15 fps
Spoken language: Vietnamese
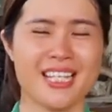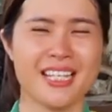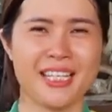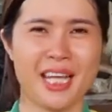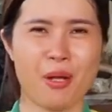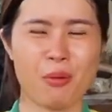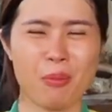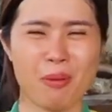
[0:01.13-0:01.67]

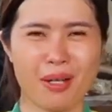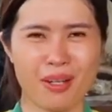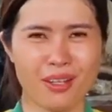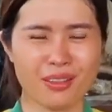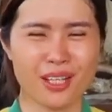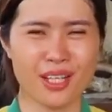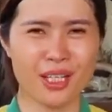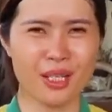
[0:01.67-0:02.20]
Xin chào quý bà
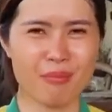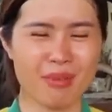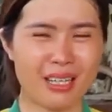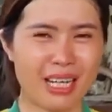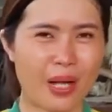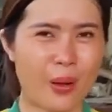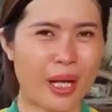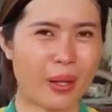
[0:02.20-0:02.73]
con thân yêu,
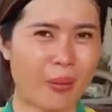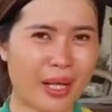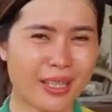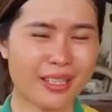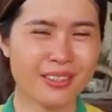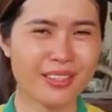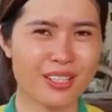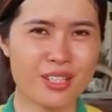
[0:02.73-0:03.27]
mình là Hoàng
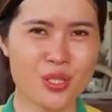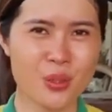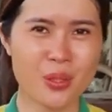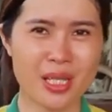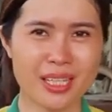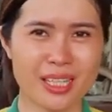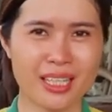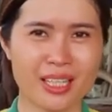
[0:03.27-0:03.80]
Oanh đến từ
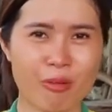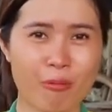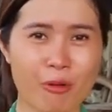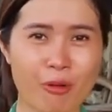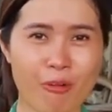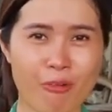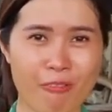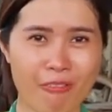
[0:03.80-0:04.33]
siêu thị cây
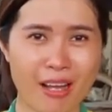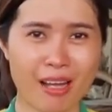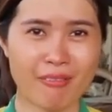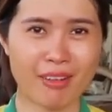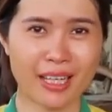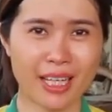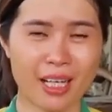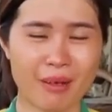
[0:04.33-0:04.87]
giống Hilo
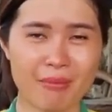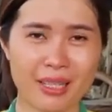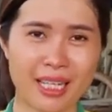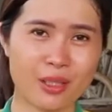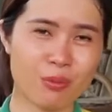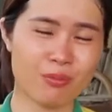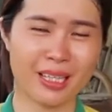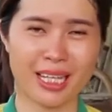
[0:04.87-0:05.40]
Farm và ngày hôm
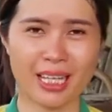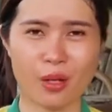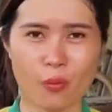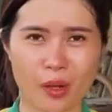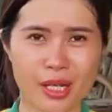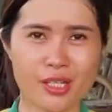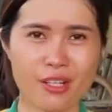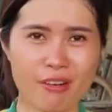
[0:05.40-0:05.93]
nay chúng ta lại
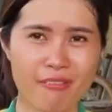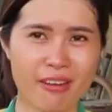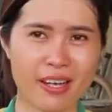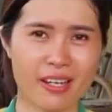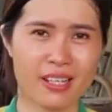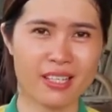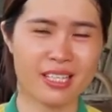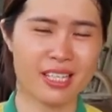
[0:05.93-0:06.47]
quay trở
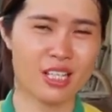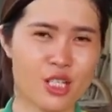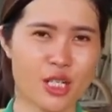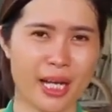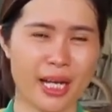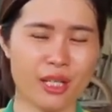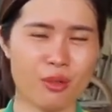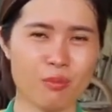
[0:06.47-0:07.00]
về để chia
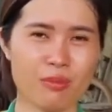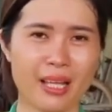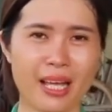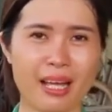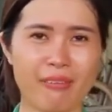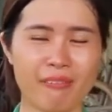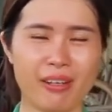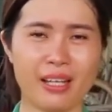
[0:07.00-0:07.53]
sẻ chúng
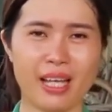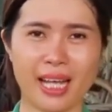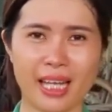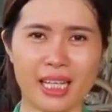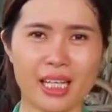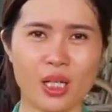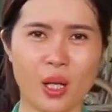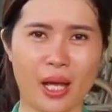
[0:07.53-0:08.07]
ta về
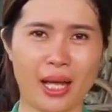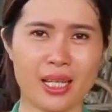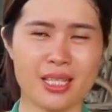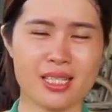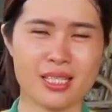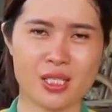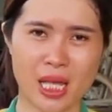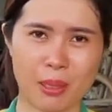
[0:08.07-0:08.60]
hai cái
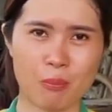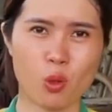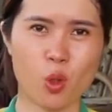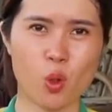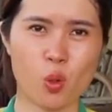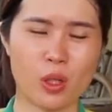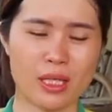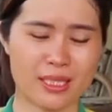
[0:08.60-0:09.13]
loại
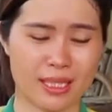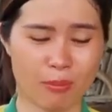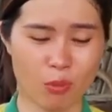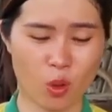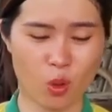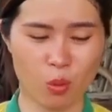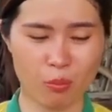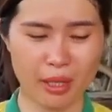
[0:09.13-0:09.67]
sabo là
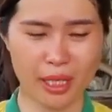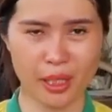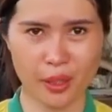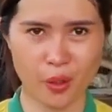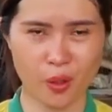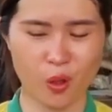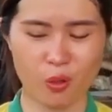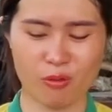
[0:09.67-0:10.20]
sabo
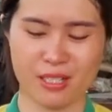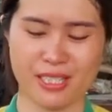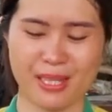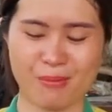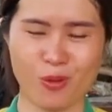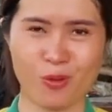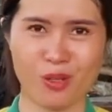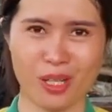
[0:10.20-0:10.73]
Mexico và
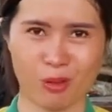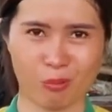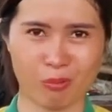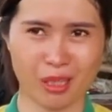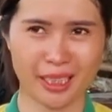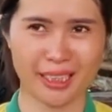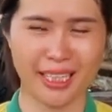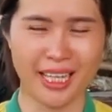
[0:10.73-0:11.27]
sabo
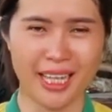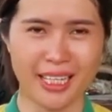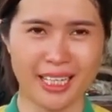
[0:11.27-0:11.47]
lòng mứt